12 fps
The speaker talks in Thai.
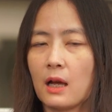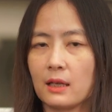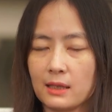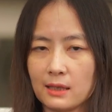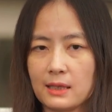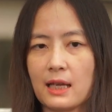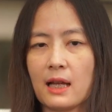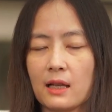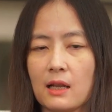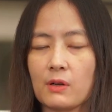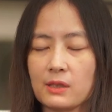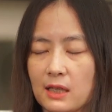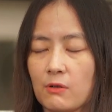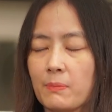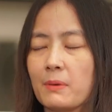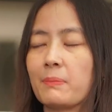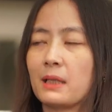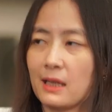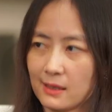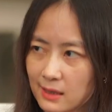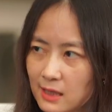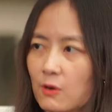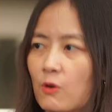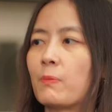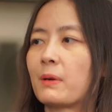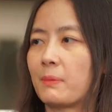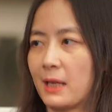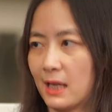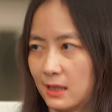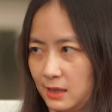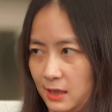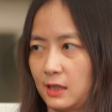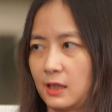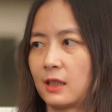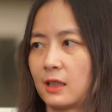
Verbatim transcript: อันนั้นเนี่ยเราก็จะเรียกว่ามันเป็น STO ประเภทหนึ่ง